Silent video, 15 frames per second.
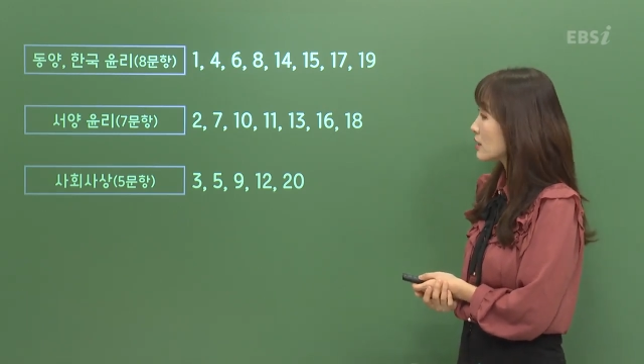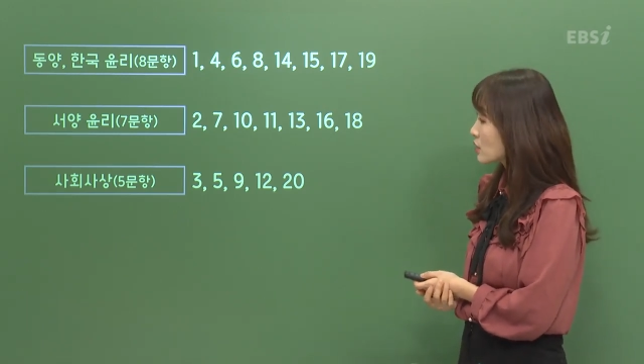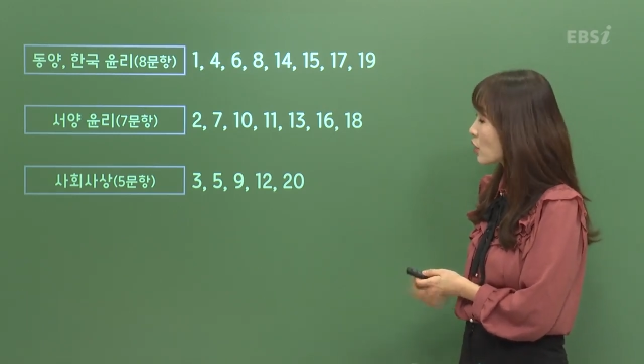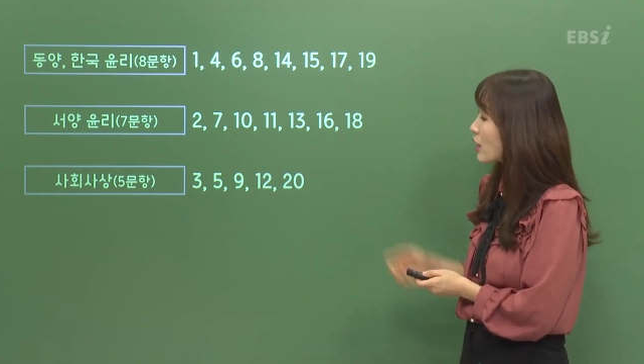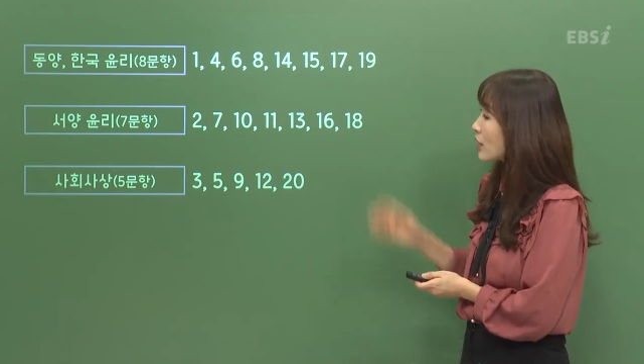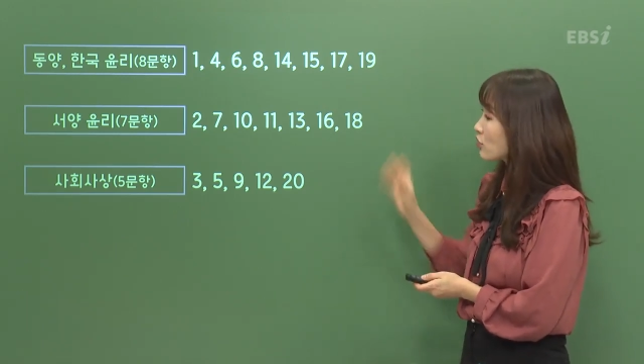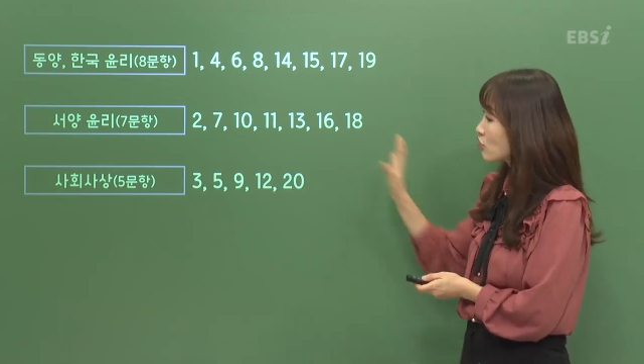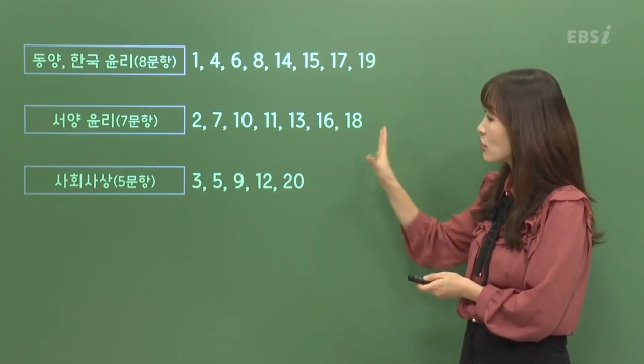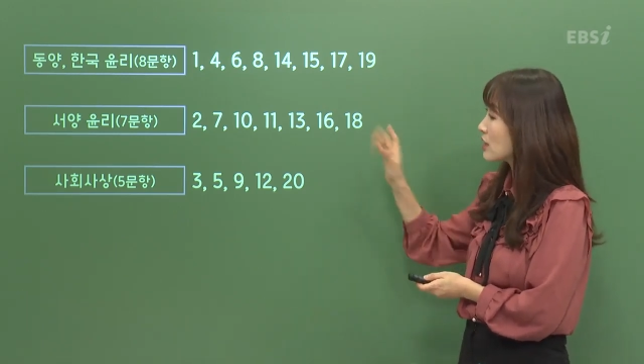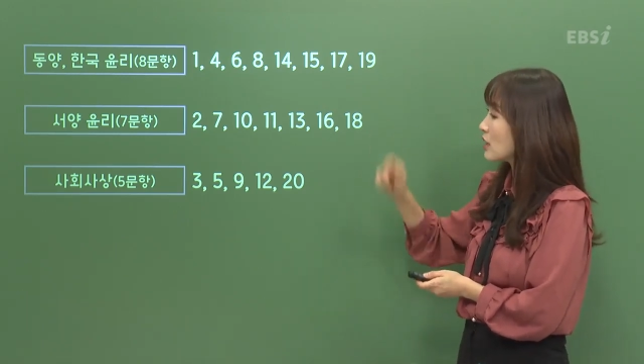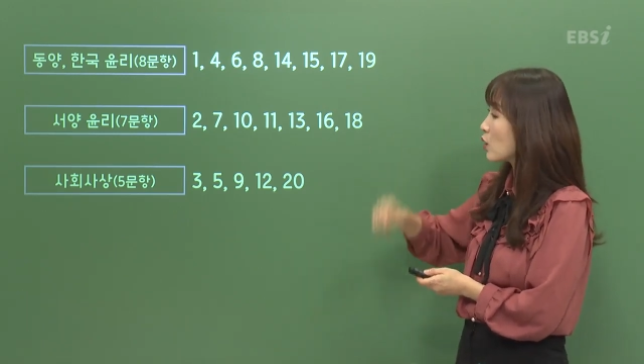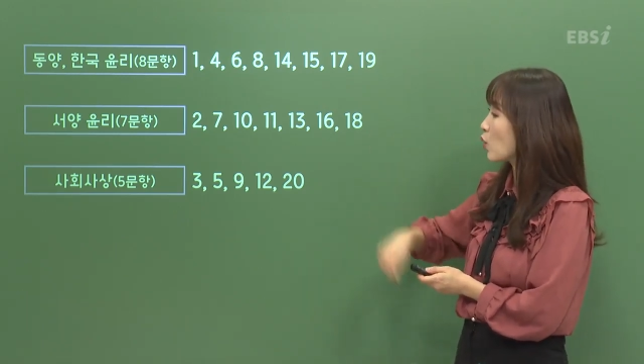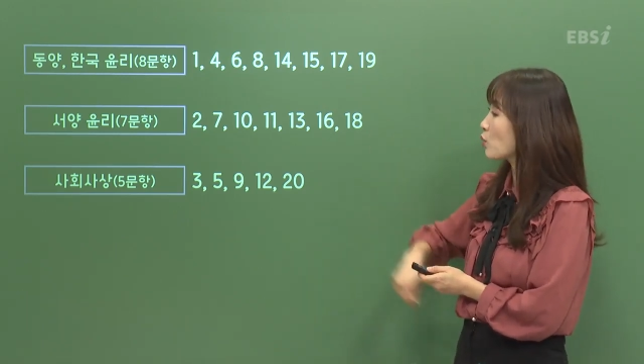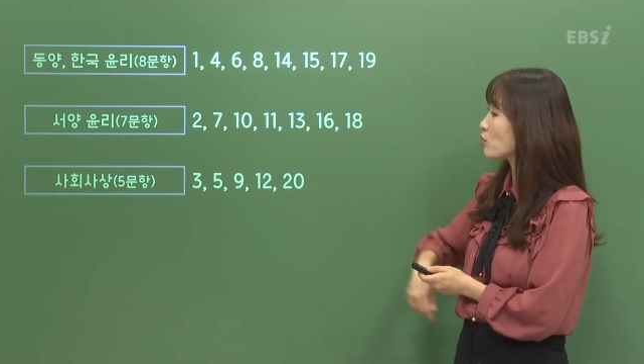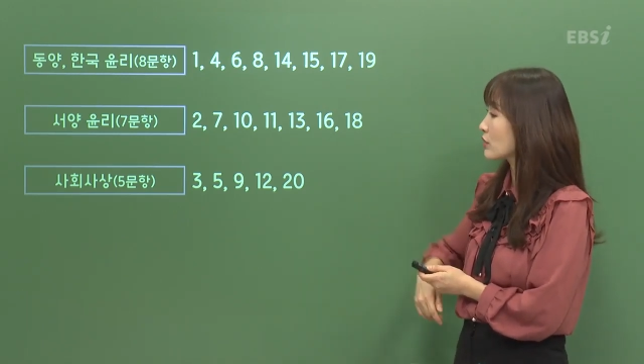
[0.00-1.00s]
서양윤리
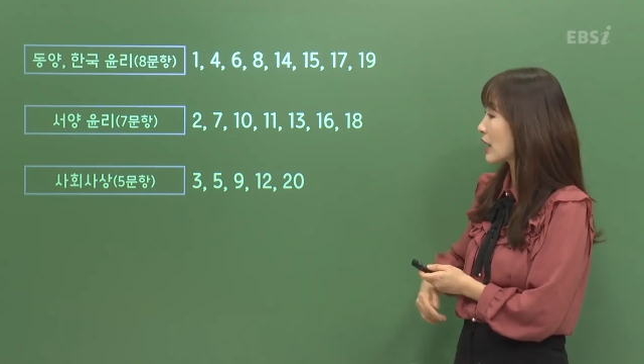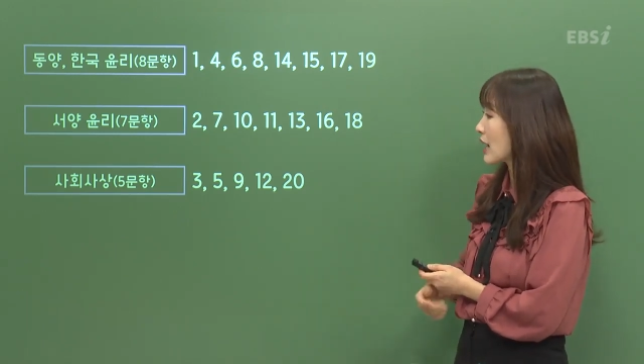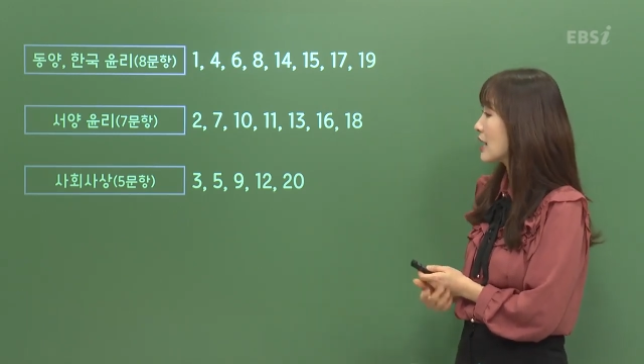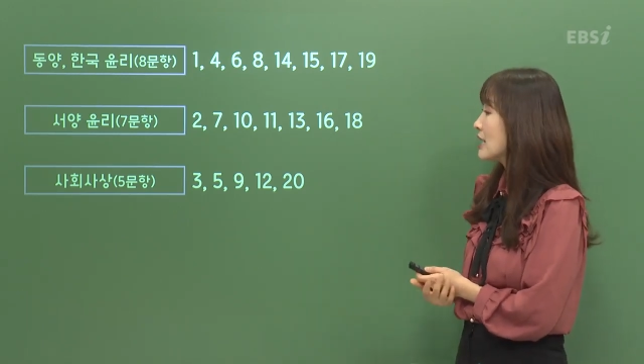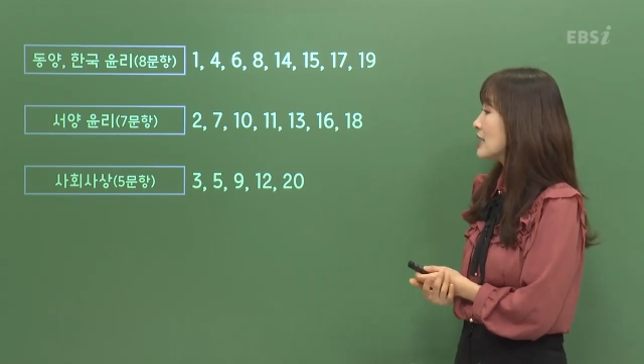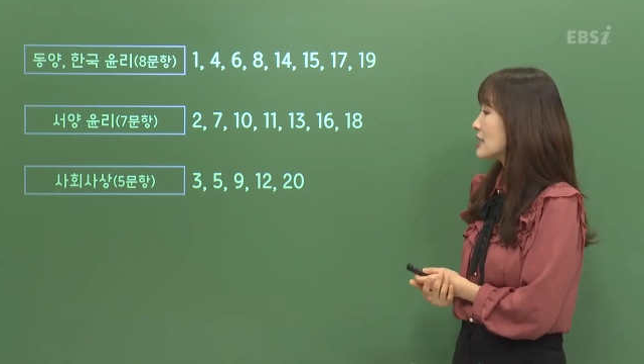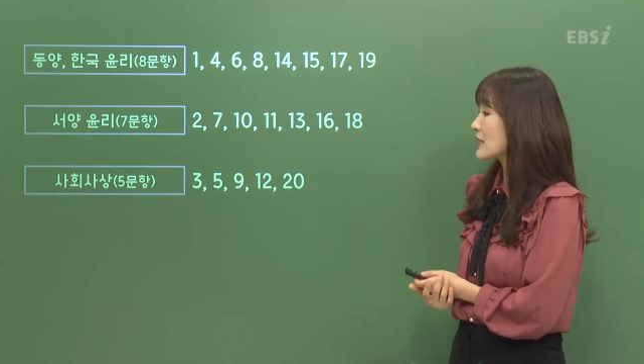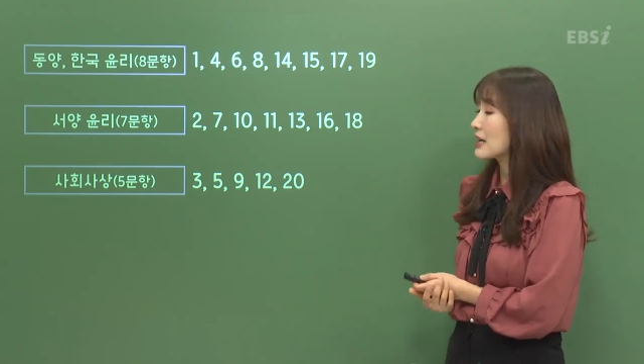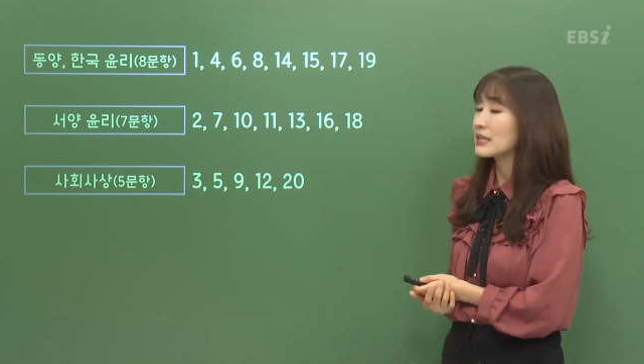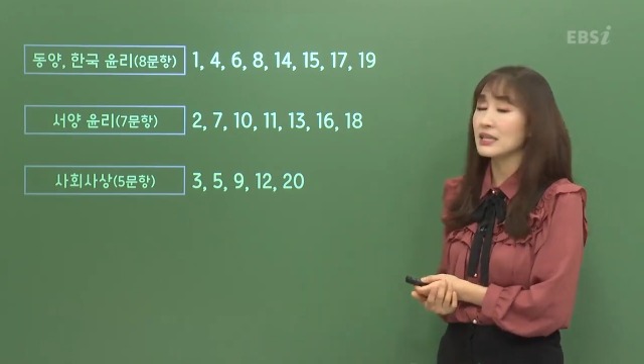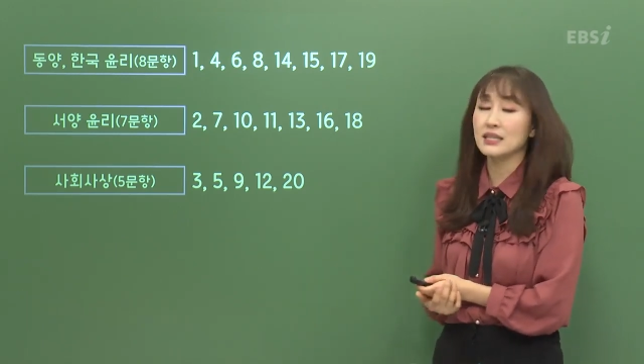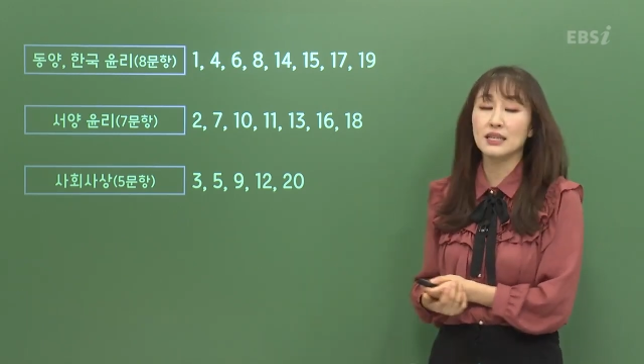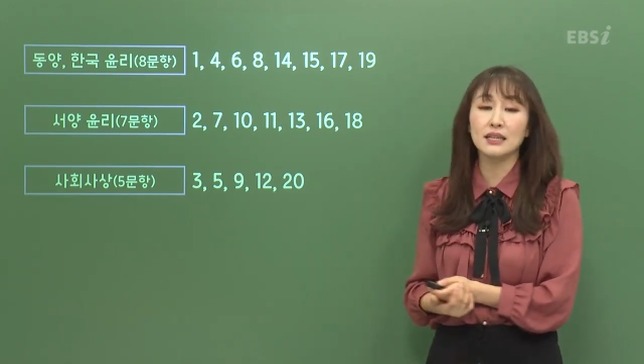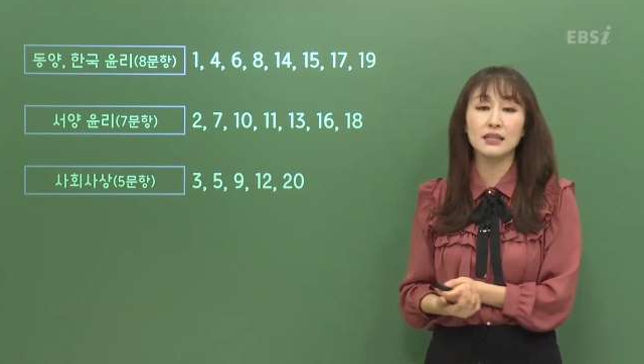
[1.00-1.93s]
일곱 문항 사회사상